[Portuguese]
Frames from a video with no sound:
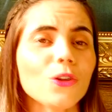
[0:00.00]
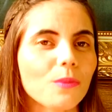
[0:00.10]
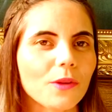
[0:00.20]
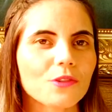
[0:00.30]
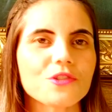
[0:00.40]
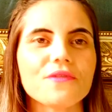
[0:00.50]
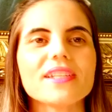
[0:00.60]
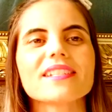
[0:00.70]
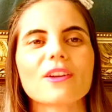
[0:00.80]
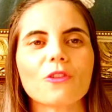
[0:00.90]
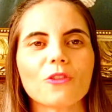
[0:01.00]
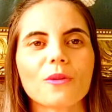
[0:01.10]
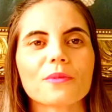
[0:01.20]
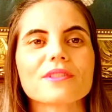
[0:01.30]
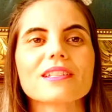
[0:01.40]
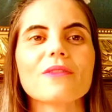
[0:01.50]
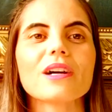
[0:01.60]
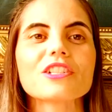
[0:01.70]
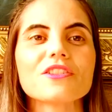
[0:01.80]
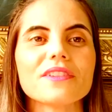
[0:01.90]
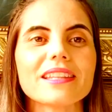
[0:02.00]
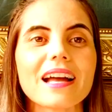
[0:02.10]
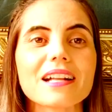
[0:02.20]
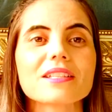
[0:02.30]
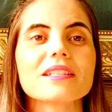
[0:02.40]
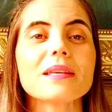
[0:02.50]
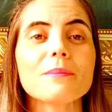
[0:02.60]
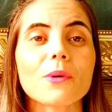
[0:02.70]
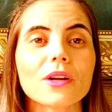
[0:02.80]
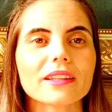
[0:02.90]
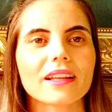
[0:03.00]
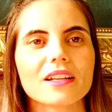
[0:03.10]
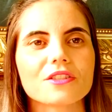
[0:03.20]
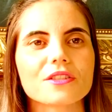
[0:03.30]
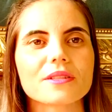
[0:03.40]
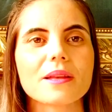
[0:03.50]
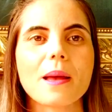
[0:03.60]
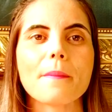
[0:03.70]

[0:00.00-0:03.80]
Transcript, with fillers: Do ponto de vista econômico, são atividades importantes,